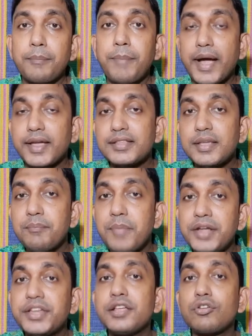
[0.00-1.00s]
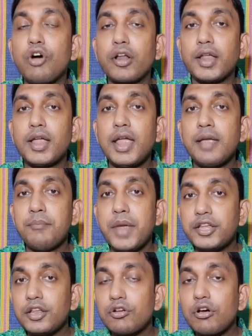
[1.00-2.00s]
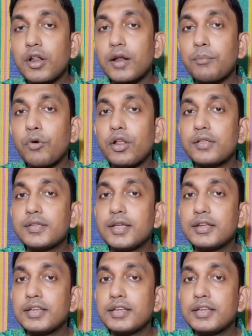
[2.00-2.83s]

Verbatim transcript: পাখি যে মেটিং করে এই মেটিং করার পরে যে